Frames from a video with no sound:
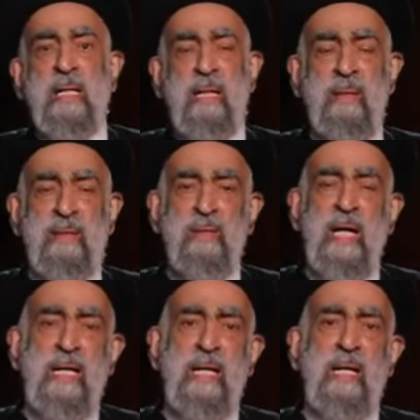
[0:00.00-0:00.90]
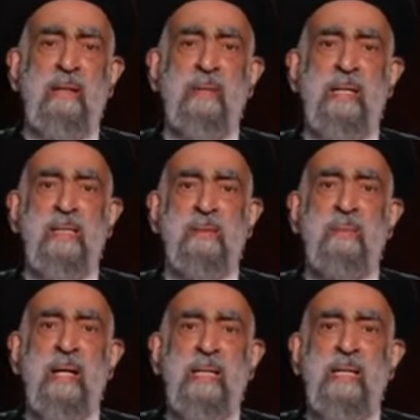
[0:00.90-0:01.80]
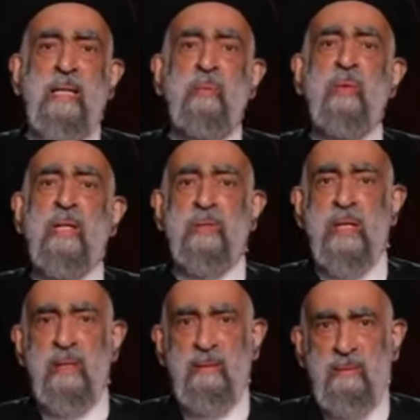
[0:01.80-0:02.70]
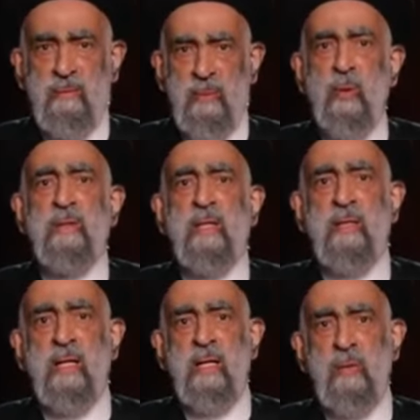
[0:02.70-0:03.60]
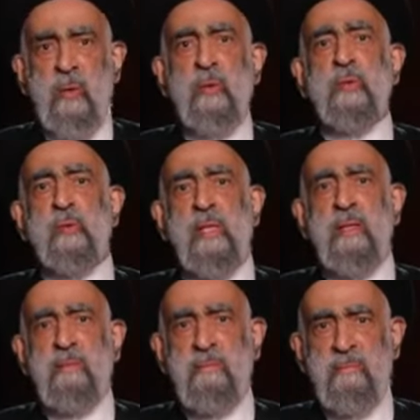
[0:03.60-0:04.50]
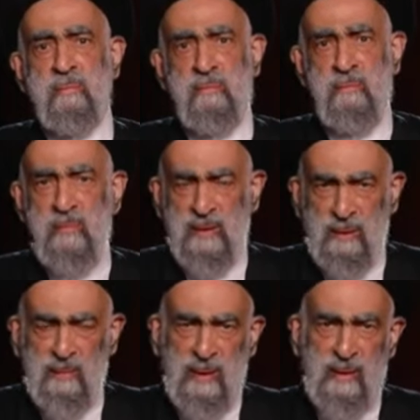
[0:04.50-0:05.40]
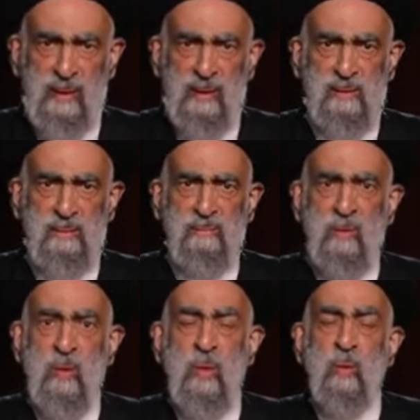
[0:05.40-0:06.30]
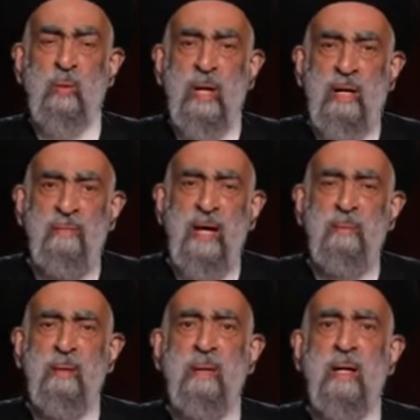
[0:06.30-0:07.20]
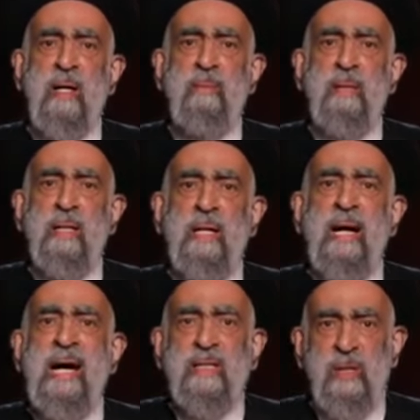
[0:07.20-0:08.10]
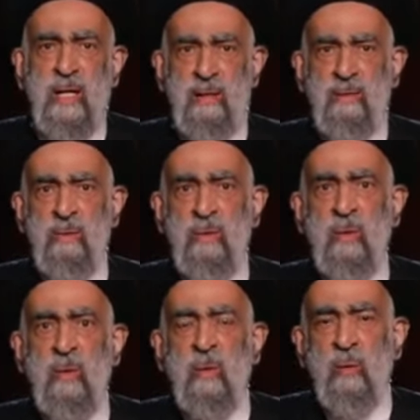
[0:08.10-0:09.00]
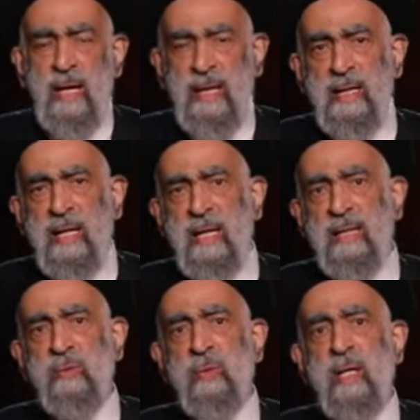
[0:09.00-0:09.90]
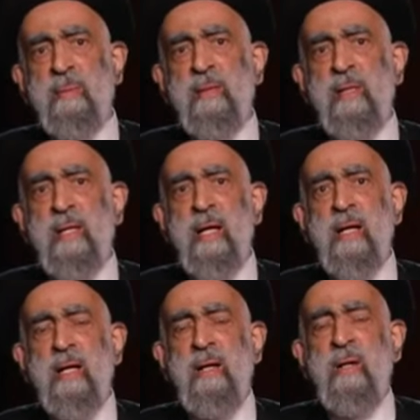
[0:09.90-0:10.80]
كما جعل من إسماعيل نموذجا ومقتدى وأسوة لجميع الناس ورفع من مقامه هاجر وعلينا الحج إلى بيت الله